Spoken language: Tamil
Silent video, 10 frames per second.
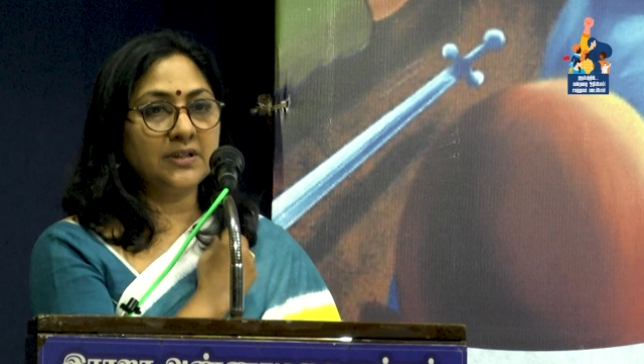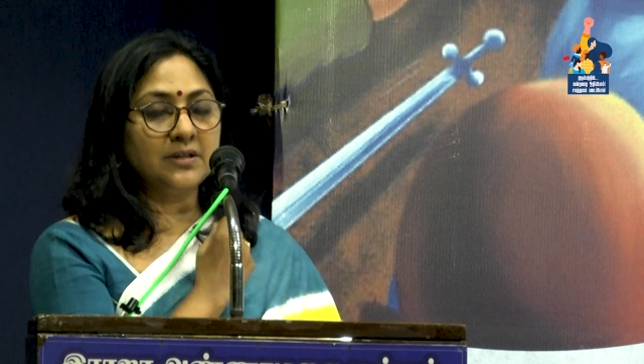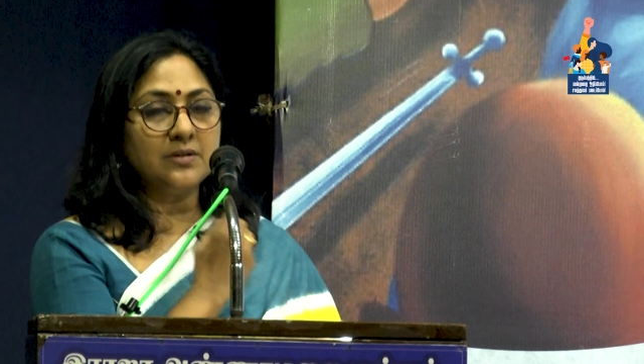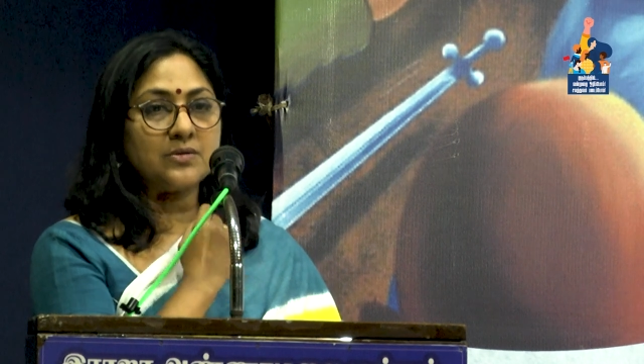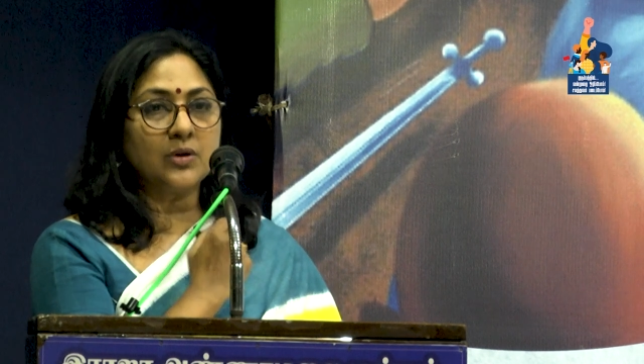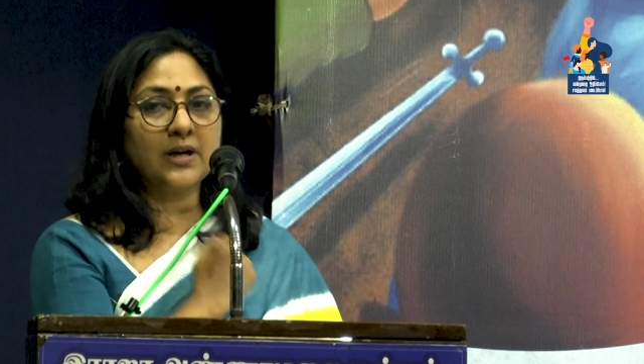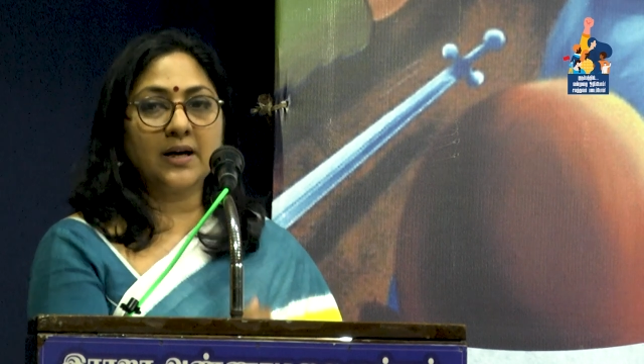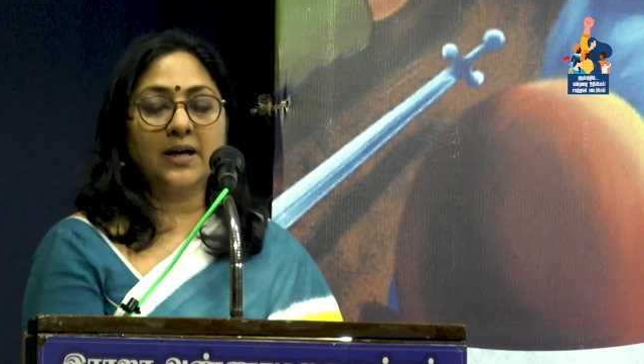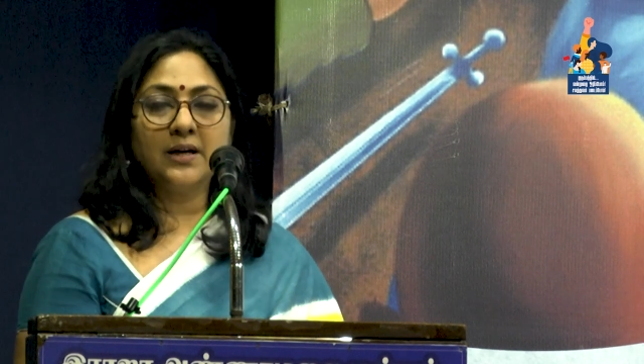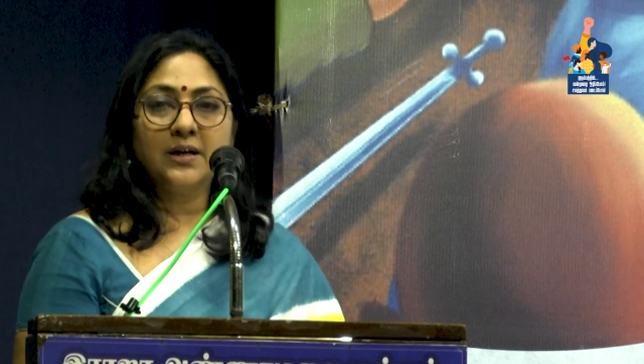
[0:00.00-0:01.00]
வந்து
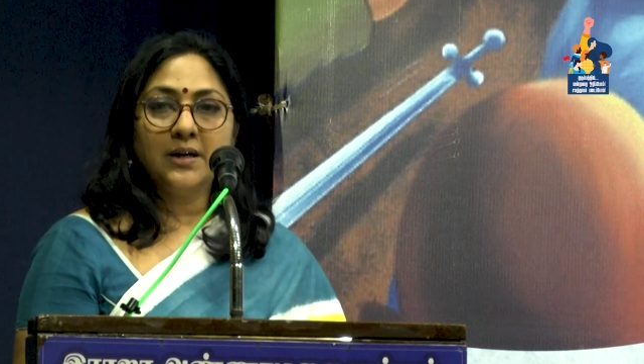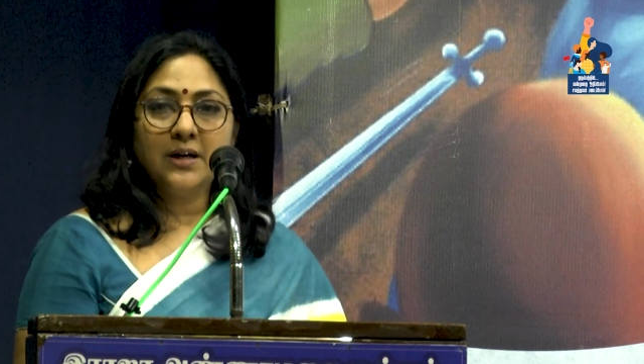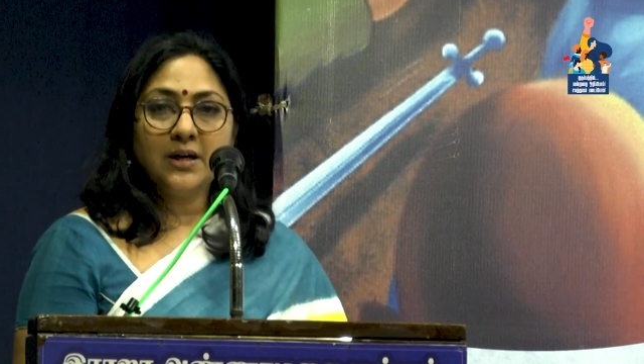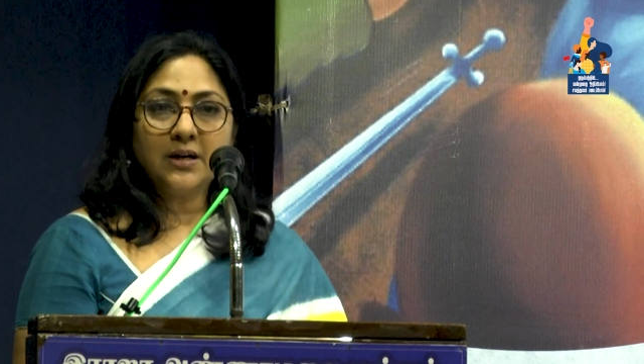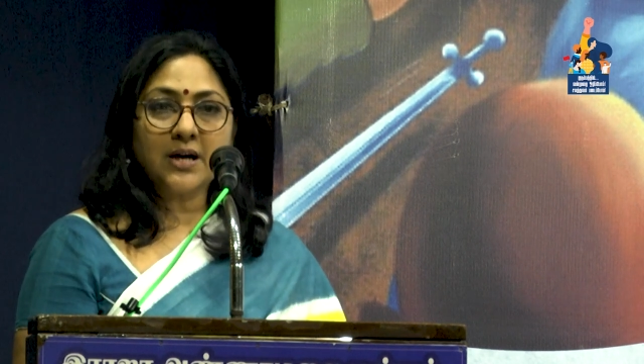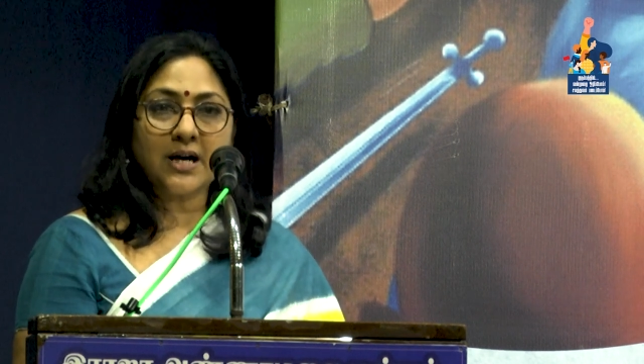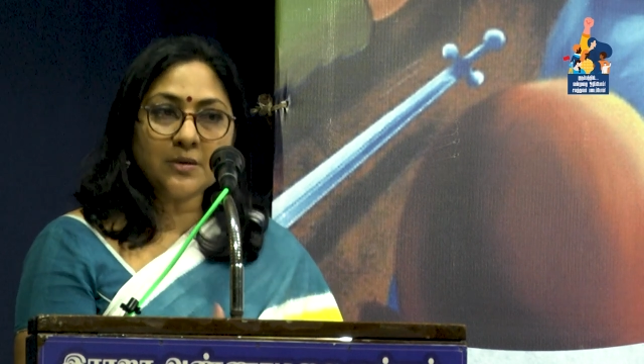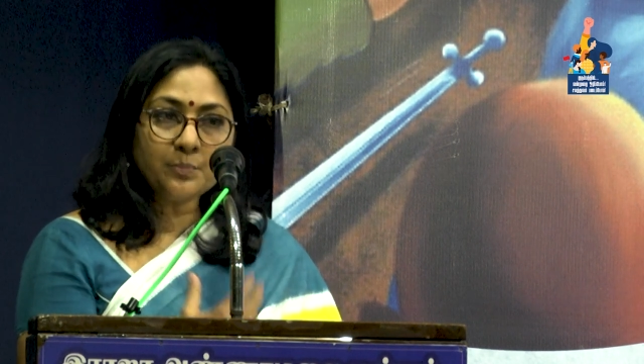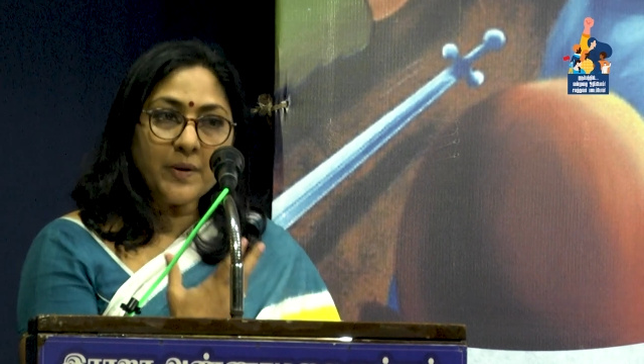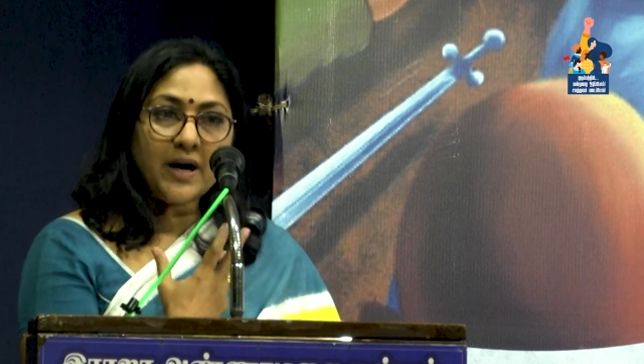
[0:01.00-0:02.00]
சொன்னாங்க
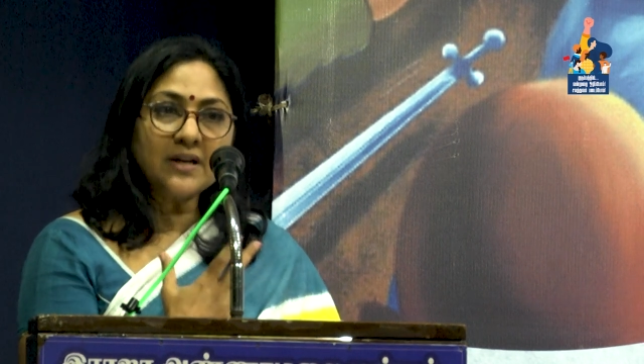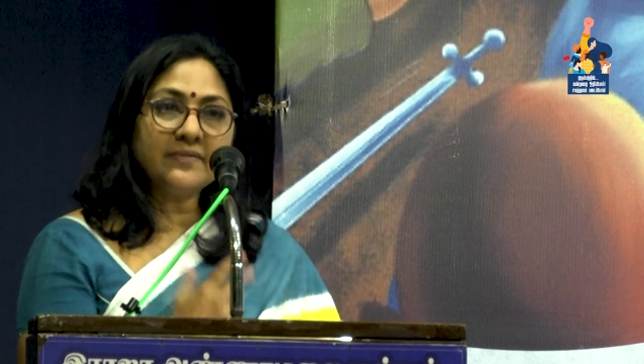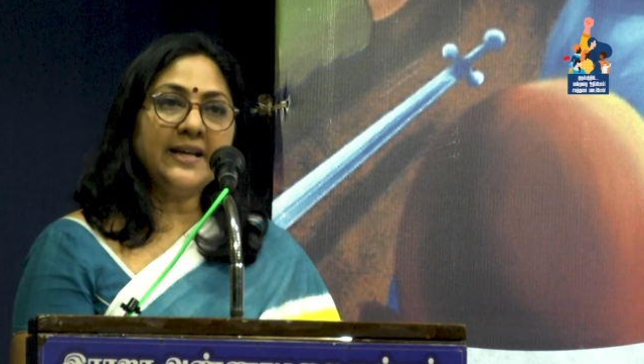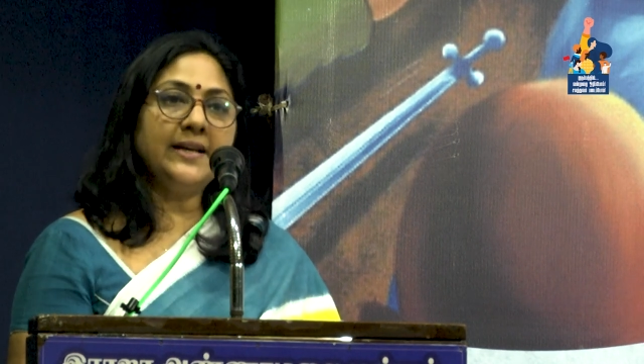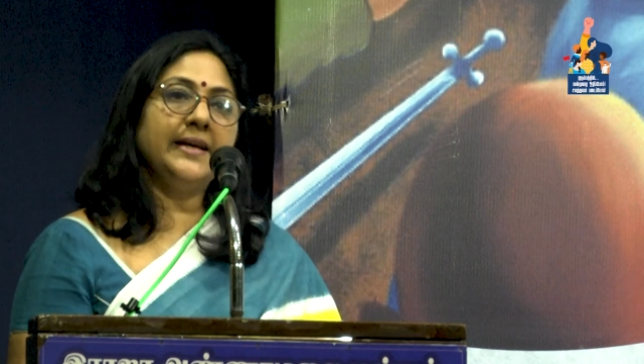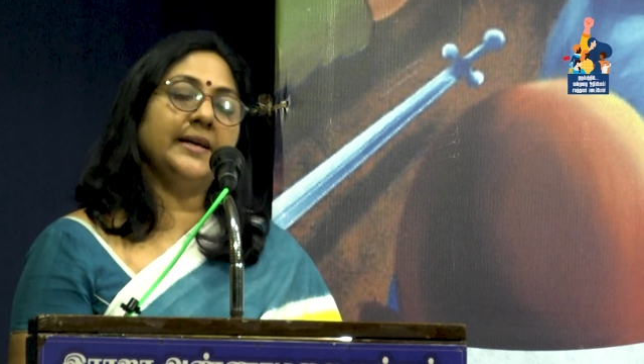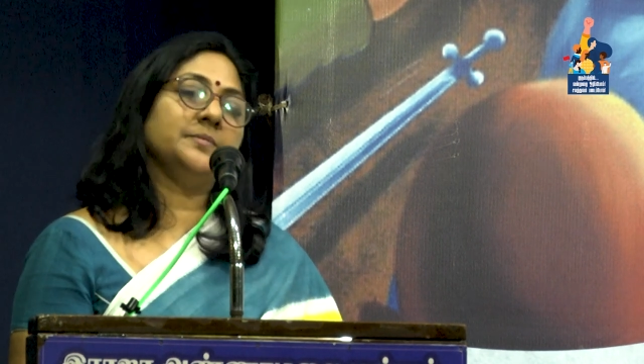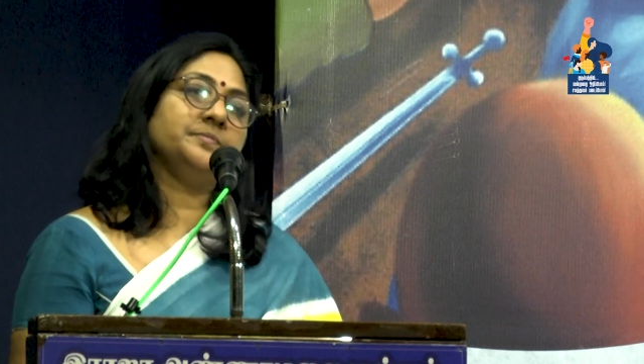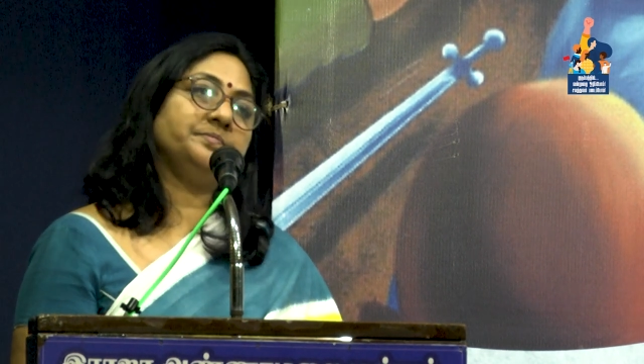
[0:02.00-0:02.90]
கண் பார்வையிலேயே